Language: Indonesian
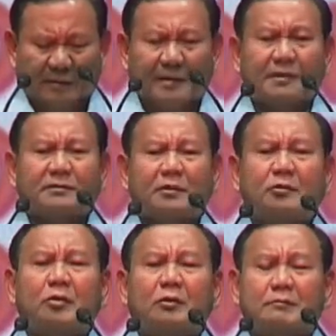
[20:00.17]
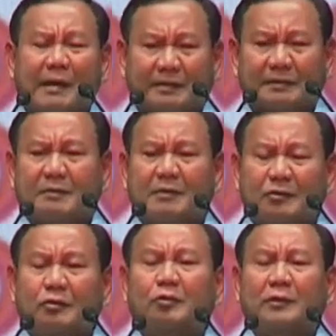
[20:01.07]
kita kan selalu hormat
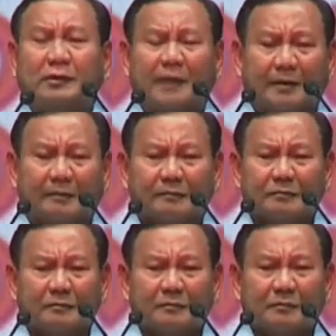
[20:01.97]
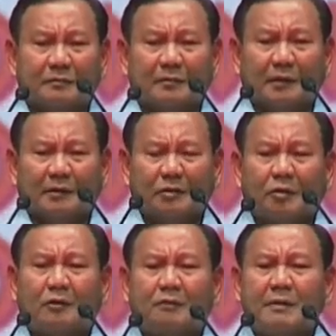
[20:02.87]
sama guru kita. Kita
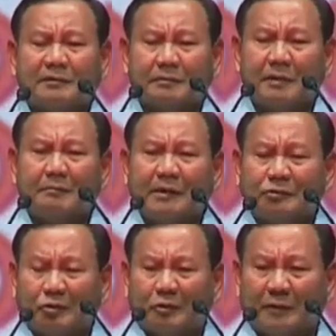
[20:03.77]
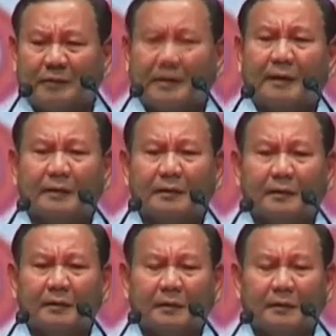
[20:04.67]
hormat sebagai mentor kita.
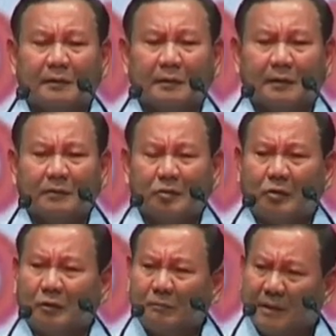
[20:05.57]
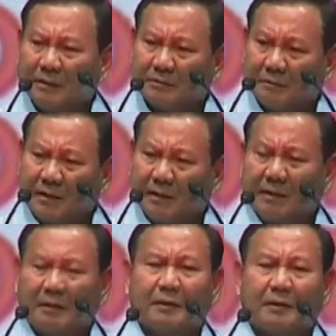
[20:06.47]
Kita hormat
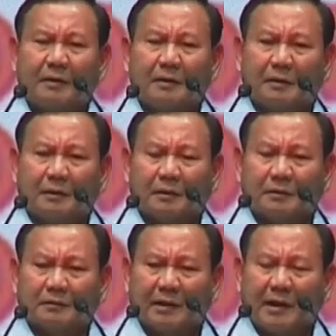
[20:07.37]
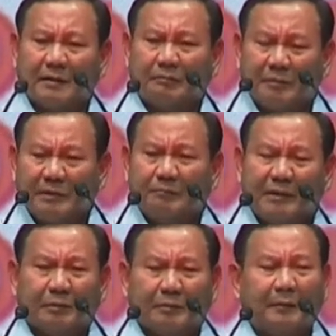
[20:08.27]
sebagai terhadap
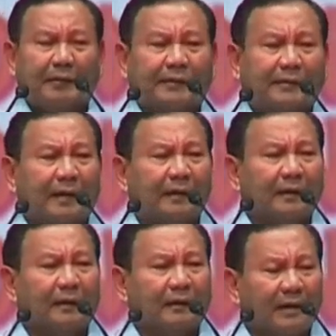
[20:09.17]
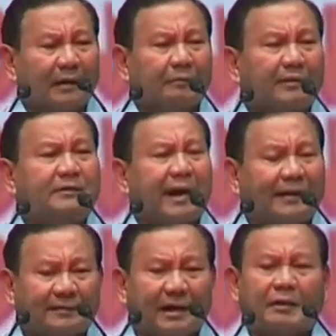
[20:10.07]
pemimpin-pemimpin kita yang
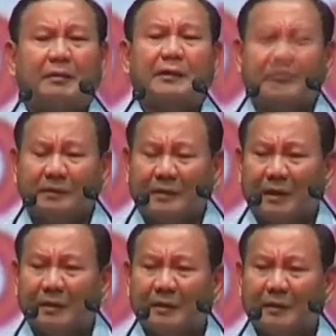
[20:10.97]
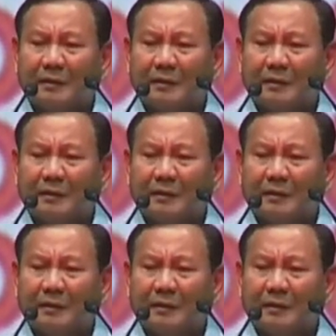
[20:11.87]
berjasa kepada kita,